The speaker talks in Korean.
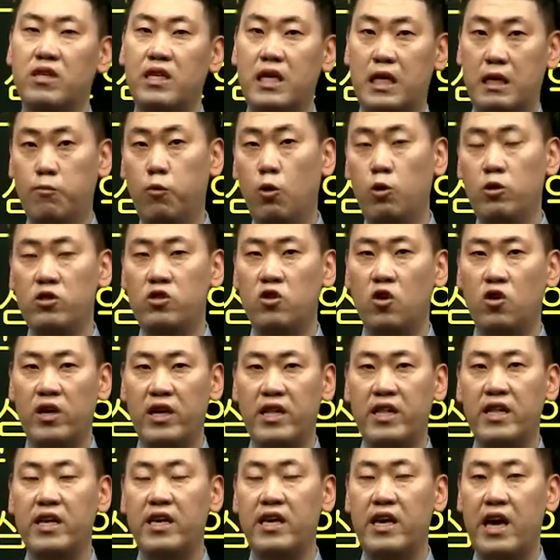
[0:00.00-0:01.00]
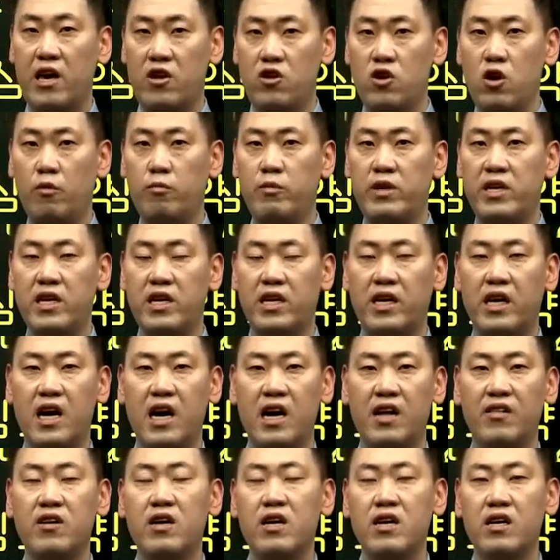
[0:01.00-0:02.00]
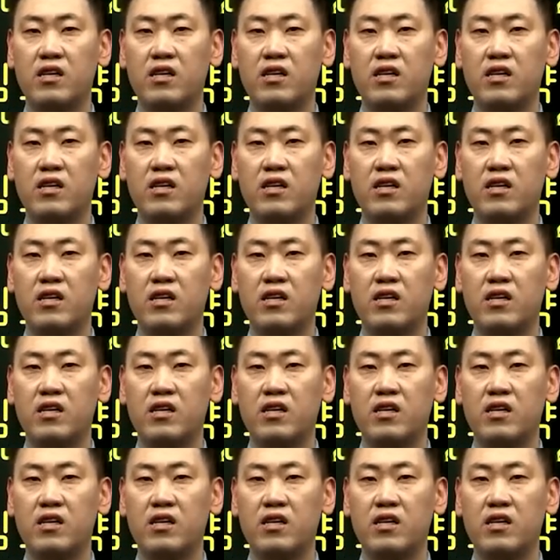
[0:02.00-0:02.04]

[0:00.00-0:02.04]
기본적인 개념이니까